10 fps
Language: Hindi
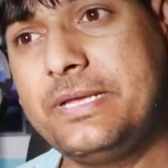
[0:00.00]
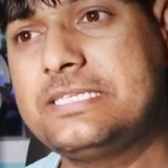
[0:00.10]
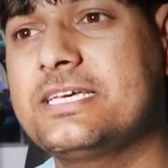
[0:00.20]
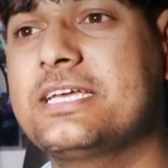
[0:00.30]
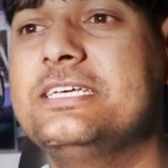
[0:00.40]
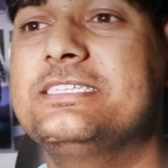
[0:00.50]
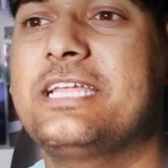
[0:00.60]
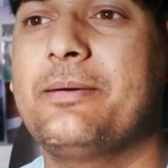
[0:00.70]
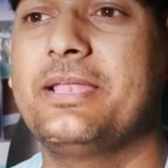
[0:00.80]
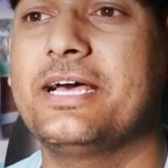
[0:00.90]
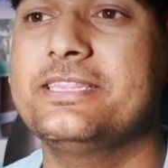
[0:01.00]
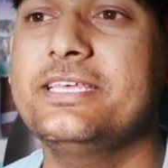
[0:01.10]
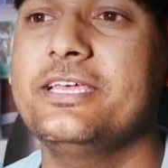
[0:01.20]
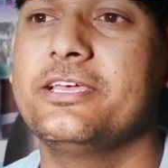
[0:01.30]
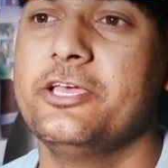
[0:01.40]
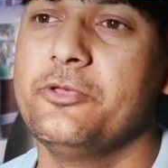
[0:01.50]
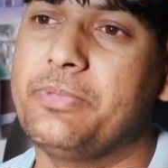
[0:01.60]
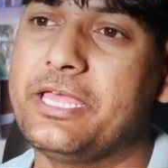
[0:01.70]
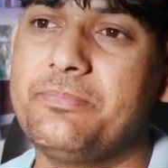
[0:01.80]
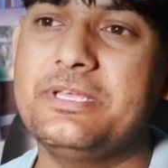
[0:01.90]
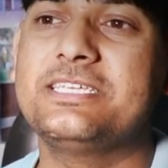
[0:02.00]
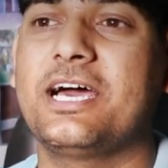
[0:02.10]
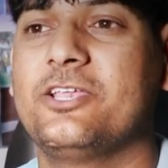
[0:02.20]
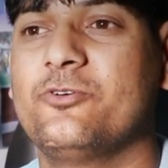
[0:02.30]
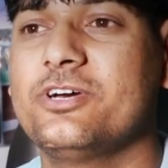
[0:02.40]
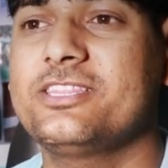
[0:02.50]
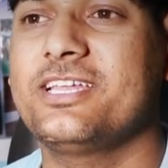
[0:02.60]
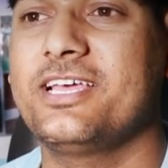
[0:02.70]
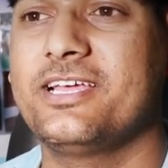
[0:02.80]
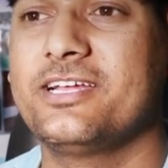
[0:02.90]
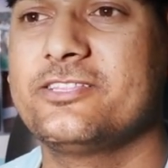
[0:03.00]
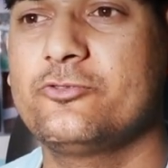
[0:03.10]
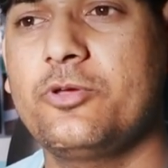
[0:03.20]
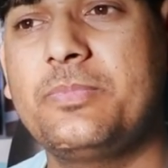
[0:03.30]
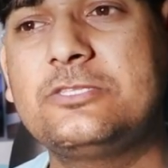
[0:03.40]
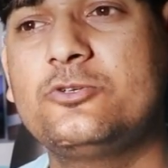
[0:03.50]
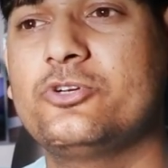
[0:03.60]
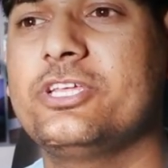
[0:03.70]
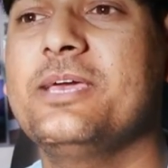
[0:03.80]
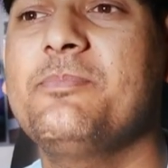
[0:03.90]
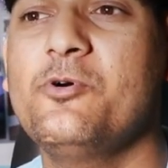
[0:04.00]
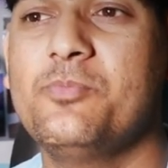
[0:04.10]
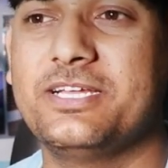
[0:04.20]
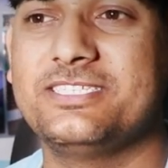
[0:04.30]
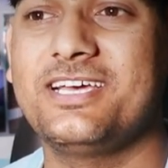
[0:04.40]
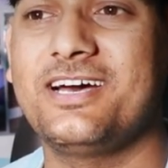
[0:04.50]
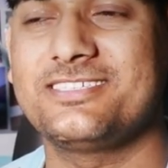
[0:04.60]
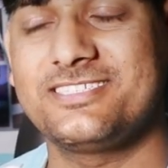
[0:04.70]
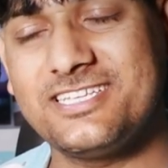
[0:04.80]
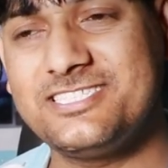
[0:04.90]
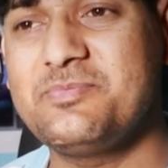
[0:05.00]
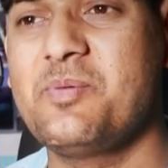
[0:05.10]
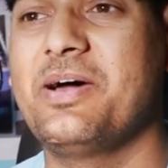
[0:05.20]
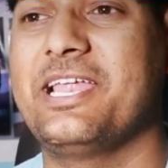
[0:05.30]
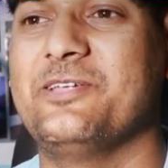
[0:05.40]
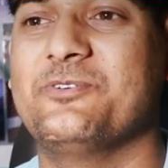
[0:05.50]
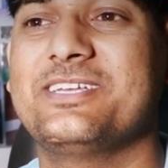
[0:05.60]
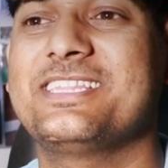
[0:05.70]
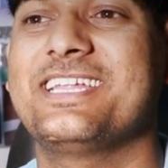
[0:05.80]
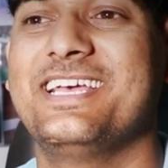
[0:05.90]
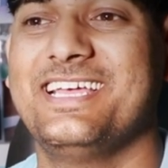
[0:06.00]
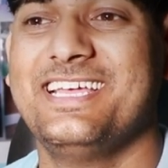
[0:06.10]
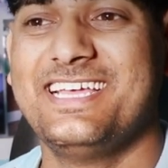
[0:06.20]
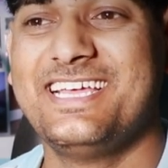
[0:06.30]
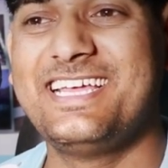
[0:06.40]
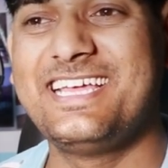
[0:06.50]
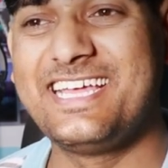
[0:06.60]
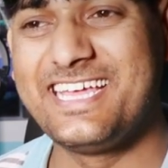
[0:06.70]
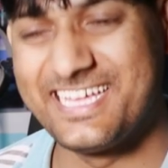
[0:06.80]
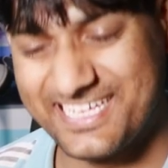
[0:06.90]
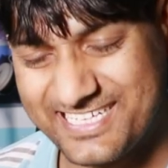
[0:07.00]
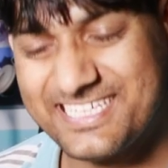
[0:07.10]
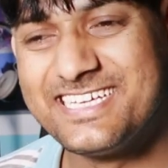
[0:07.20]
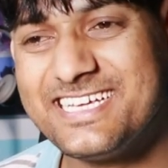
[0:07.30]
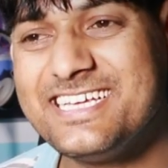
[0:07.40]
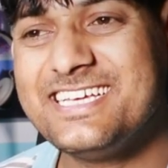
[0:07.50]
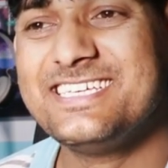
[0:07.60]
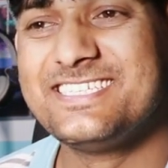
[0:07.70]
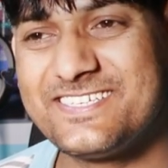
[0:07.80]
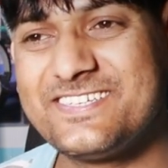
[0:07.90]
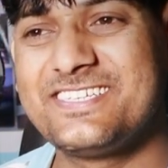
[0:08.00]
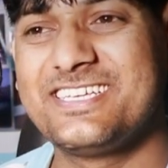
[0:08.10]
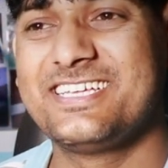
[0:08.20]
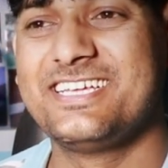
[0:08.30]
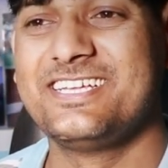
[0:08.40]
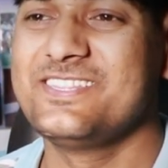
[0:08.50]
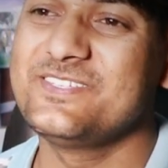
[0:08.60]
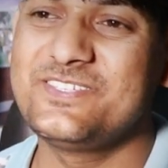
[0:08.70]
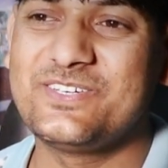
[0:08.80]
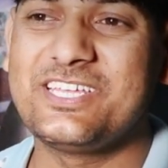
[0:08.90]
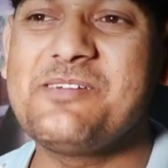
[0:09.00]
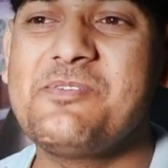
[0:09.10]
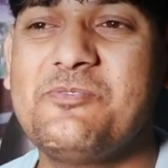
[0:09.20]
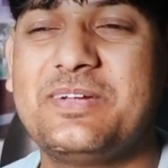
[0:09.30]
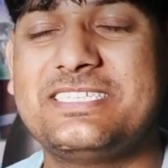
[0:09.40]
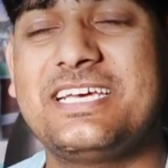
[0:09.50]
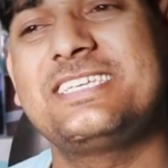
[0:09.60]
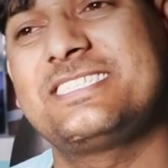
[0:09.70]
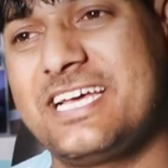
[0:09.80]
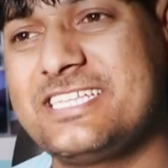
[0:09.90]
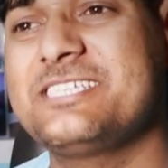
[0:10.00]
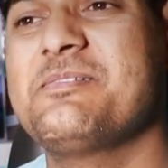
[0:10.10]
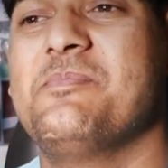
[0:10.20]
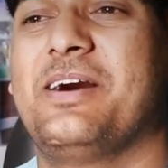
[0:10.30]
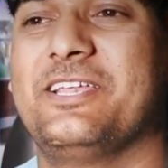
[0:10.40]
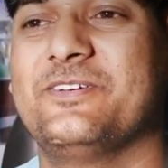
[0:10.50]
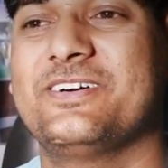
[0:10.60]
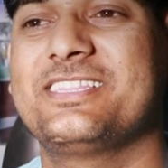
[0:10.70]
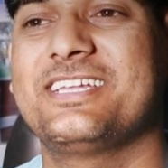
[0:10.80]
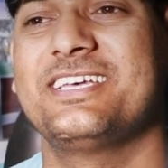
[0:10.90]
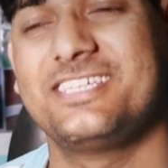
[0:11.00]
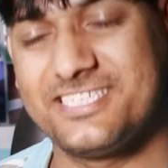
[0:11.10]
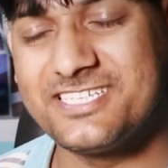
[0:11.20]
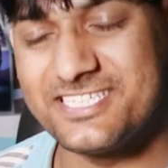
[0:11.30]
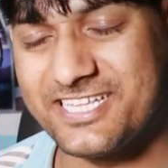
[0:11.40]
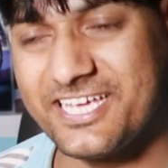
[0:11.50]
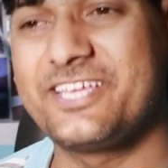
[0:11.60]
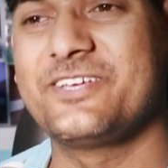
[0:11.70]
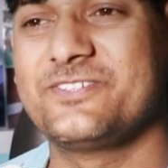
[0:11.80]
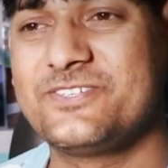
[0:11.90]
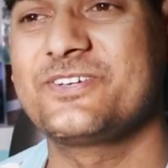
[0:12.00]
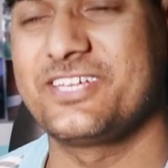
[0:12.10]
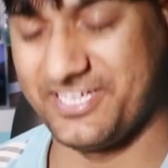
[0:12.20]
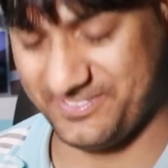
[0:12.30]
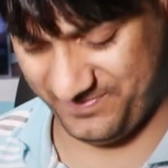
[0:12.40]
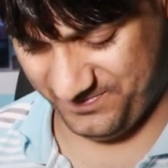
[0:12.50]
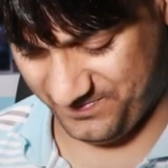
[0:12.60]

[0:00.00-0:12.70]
बेसक नजर ना मिलांदी फिर भी जान मतन है तो एक बार जोठिया बहू बन जा सच में मान लूंगा तने सुन तो जोठिया बहू बन जा सच में मान लूंगा तने थैंक यू शुक्रिया